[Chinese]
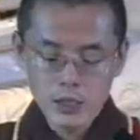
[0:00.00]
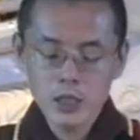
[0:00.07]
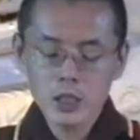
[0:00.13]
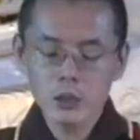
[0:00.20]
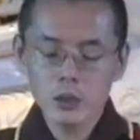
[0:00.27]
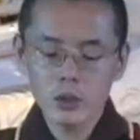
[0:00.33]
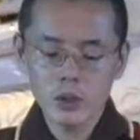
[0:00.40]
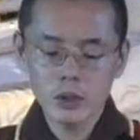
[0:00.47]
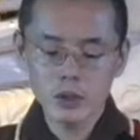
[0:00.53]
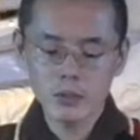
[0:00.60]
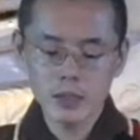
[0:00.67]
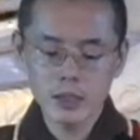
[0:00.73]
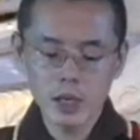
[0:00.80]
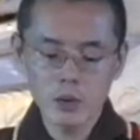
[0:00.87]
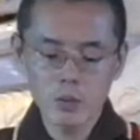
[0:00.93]
至于什
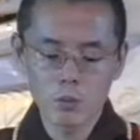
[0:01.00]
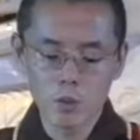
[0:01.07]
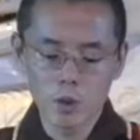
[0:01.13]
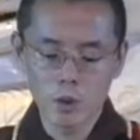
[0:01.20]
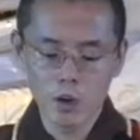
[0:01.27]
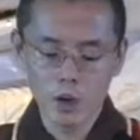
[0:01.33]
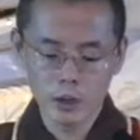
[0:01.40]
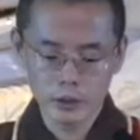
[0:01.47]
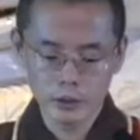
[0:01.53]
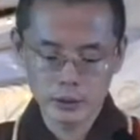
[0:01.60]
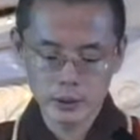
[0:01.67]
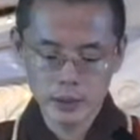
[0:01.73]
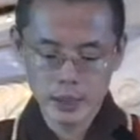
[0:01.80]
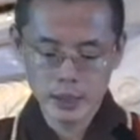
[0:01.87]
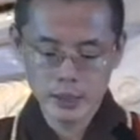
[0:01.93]
么叫魔，
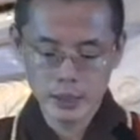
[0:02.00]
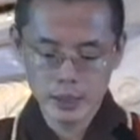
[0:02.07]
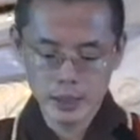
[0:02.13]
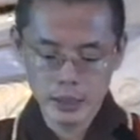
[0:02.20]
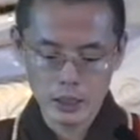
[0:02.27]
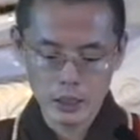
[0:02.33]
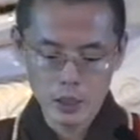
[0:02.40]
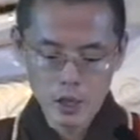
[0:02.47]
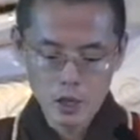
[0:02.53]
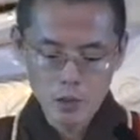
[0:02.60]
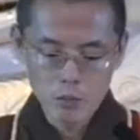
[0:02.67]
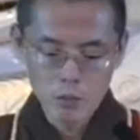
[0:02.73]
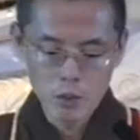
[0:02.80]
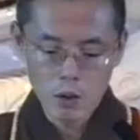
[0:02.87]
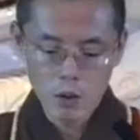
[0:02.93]
看这里，
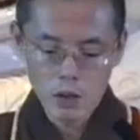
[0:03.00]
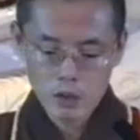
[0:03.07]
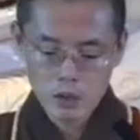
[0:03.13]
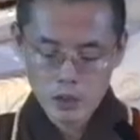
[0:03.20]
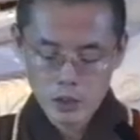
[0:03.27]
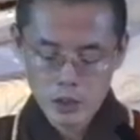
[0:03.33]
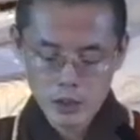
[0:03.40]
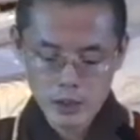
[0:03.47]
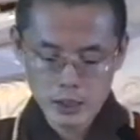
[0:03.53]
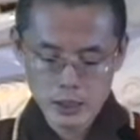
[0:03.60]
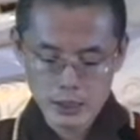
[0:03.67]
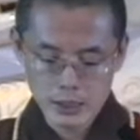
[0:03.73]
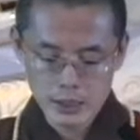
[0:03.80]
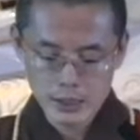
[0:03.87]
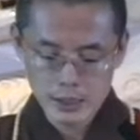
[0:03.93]
魔是
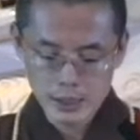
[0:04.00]
指